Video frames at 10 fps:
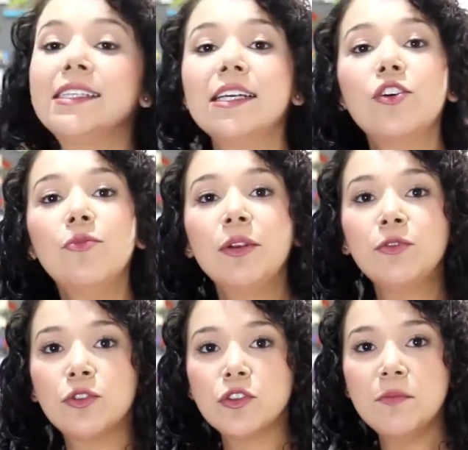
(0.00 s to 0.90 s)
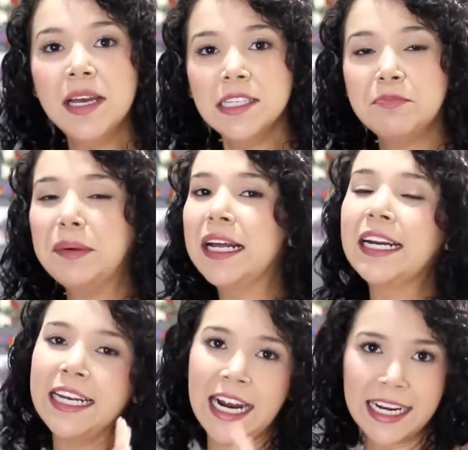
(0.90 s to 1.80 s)
5 minutos más para
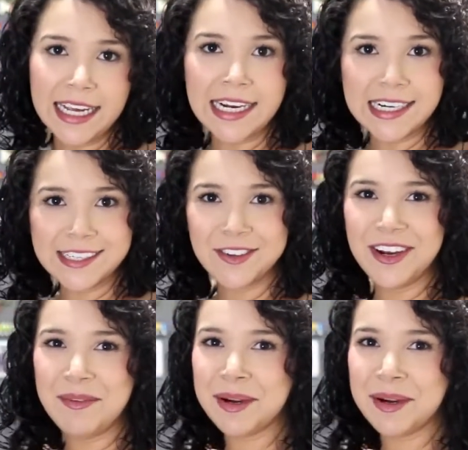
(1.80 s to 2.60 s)
agregar el resto de la